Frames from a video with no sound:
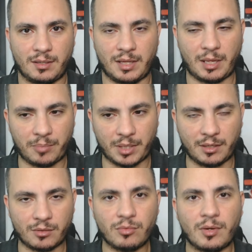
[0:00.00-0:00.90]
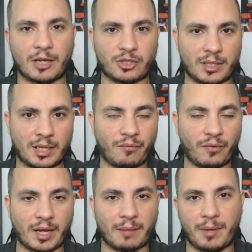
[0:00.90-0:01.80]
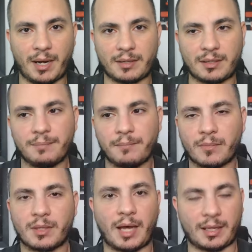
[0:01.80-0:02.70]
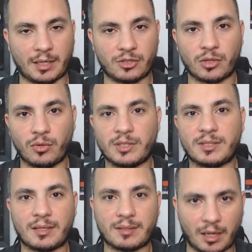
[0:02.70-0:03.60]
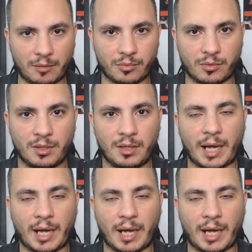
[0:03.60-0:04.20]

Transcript: Lembrando, a janela fica aberta até dia 2 de setembro.